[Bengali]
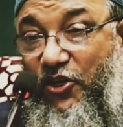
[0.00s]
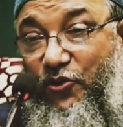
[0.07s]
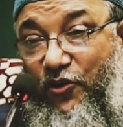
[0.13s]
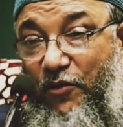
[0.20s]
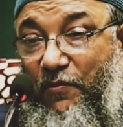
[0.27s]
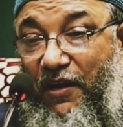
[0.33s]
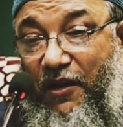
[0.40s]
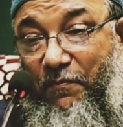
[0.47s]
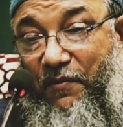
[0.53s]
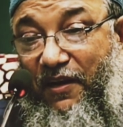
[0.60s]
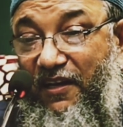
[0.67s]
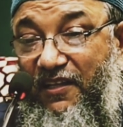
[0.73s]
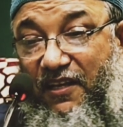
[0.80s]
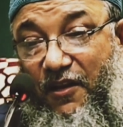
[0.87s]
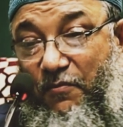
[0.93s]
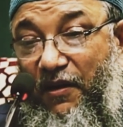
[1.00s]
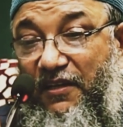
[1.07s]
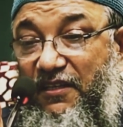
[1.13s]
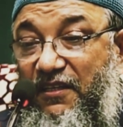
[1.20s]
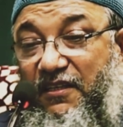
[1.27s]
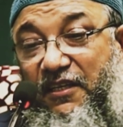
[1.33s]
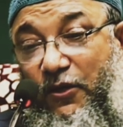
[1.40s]
চেক ইউর ইমান আপনি নিজের ইমান
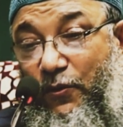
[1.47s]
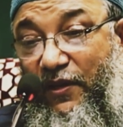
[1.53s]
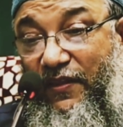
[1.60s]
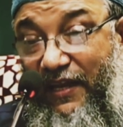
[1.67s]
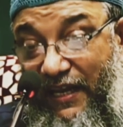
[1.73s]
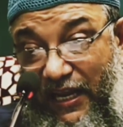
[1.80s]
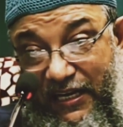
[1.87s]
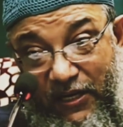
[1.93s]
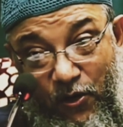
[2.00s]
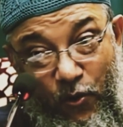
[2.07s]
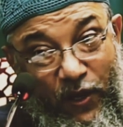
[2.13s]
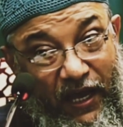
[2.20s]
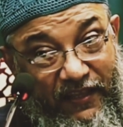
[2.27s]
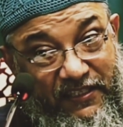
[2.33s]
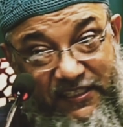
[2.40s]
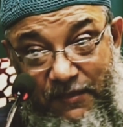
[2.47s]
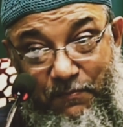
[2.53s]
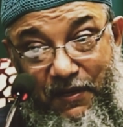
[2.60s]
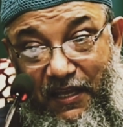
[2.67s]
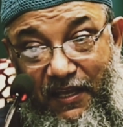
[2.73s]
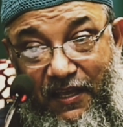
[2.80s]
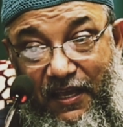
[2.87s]
কি করে দেখেন এটা ওই হাদিসের
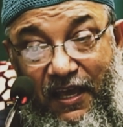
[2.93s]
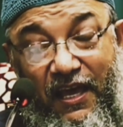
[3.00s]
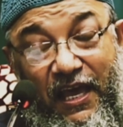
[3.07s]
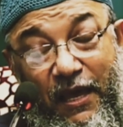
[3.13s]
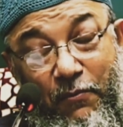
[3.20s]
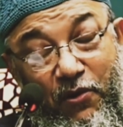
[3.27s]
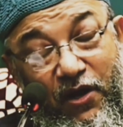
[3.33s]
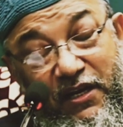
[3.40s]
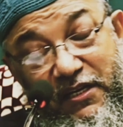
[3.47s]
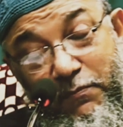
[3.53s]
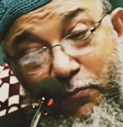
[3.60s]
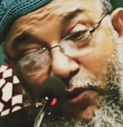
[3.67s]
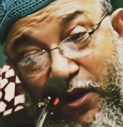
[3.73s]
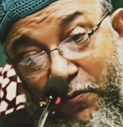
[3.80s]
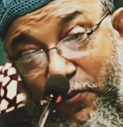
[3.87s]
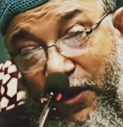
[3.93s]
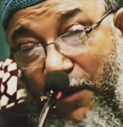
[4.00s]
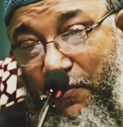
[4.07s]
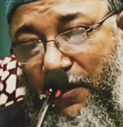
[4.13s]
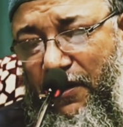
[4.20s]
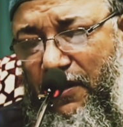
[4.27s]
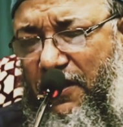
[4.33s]
মিনিং এবং এটা পড়ার পরে
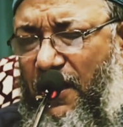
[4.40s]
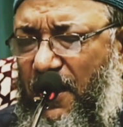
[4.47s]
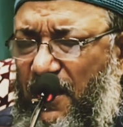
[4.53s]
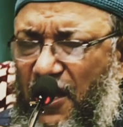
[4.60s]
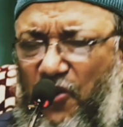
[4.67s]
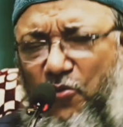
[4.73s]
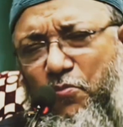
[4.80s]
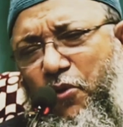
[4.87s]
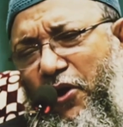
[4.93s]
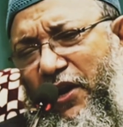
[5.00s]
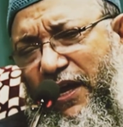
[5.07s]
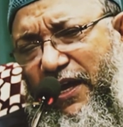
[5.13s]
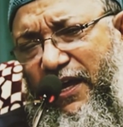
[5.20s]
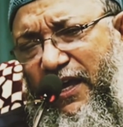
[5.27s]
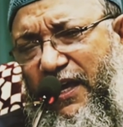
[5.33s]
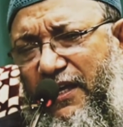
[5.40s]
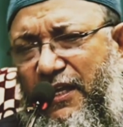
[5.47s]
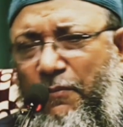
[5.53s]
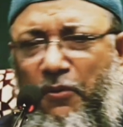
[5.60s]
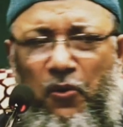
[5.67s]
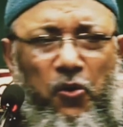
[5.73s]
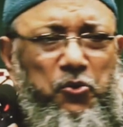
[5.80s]
আমার নিজেকে নিয়ে খুব ভয় লাগে যে
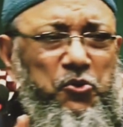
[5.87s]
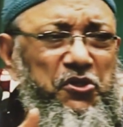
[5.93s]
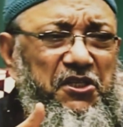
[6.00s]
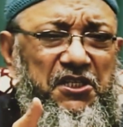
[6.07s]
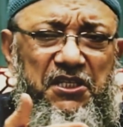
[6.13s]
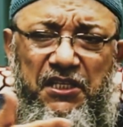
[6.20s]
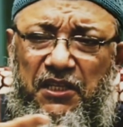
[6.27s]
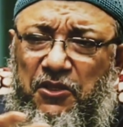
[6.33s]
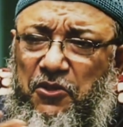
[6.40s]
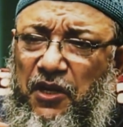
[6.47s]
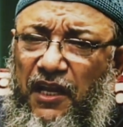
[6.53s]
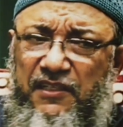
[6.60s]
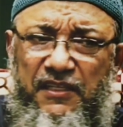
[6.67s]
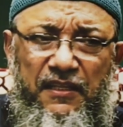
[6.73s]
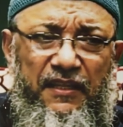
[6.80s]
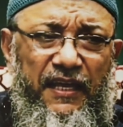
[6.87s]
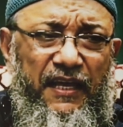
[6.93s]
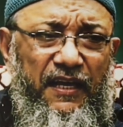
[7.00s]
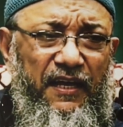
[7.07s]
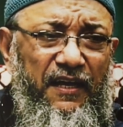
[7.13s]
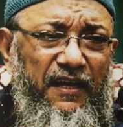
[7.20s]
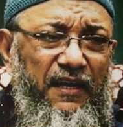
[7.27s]
আমরা কত জিনিসের সাথে রাস্তার
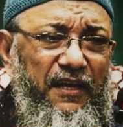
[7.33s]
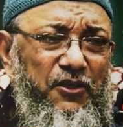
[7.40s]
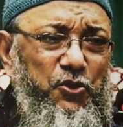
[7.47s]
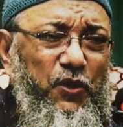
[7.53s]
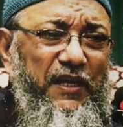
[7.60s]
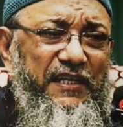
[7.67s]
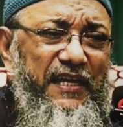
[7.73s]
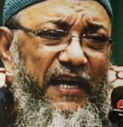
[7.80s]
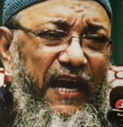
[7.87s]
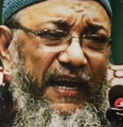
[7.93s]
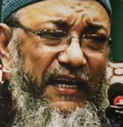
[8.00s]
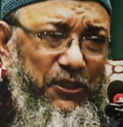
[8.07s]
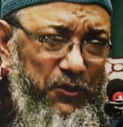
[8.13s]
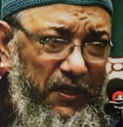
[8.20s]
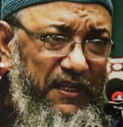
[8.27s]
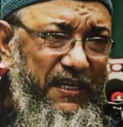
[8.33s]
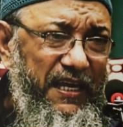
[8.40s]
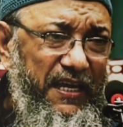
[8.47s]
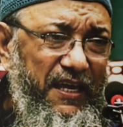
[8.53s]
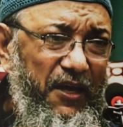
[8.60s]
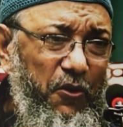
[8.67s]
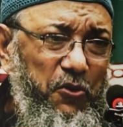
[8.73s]
দিকে চলে যাই হেঁটে চলে যাই
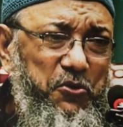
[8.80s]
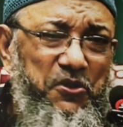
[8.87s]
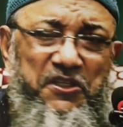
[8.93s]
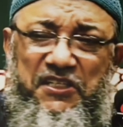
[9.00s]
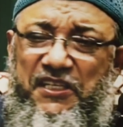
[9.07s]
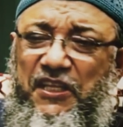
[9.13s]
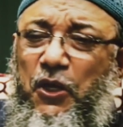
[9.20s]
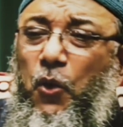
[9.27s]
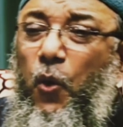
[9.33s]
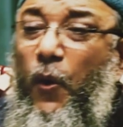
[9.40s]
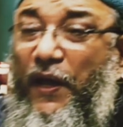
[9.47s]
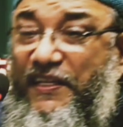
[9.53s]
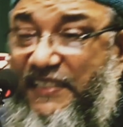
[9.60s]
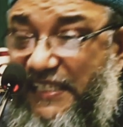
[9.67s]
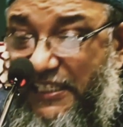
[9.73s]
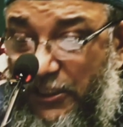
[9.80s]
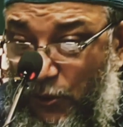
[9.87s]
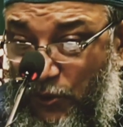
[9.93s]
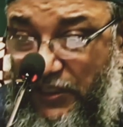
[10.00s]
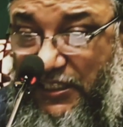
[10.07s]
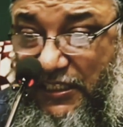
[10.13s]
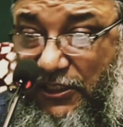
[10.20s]
কত জিনিসের সাথে কোএক্সিস্ট
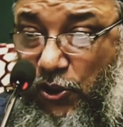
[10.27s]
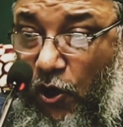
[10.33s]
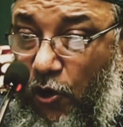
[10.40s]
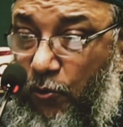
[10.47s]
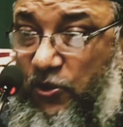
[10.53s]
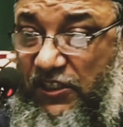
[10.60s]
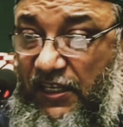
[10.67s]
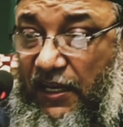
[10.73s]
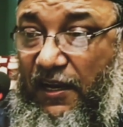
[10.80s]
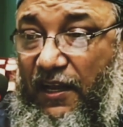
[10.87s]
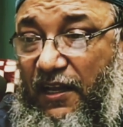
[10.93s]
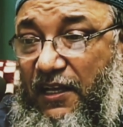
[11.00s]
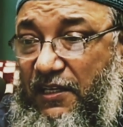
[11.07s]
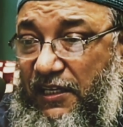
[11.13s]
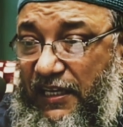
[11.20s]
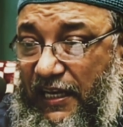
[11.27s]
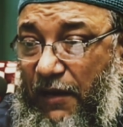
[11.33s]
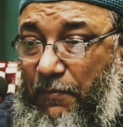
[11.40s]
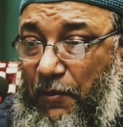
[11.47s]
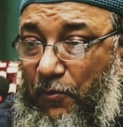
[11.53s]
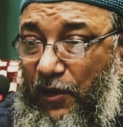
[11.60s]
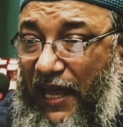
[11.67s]
করতেছে সহ অবস্থান যেটাকে
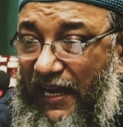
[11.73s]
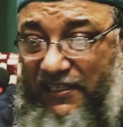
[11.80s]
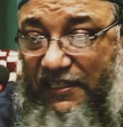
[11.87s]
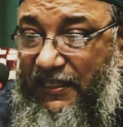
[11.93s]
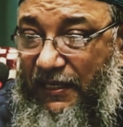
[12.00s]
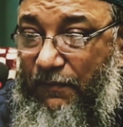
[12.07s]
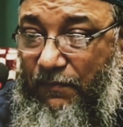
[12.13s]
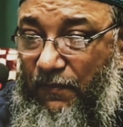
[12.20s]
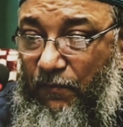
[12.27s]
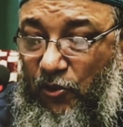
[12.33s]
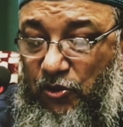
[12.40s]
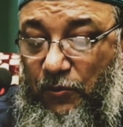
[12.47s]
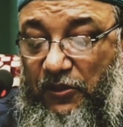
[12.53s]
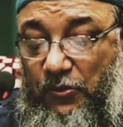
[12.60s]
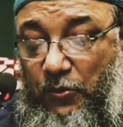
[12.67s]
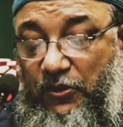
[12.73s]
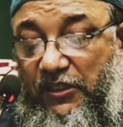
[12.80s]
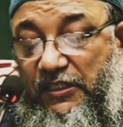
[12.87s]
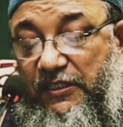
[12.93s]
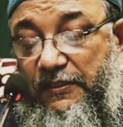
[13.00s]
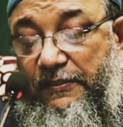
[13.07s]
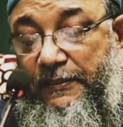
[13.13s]
আমরা বলি একসাথে বসবাস
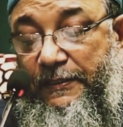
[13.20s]
করতেছি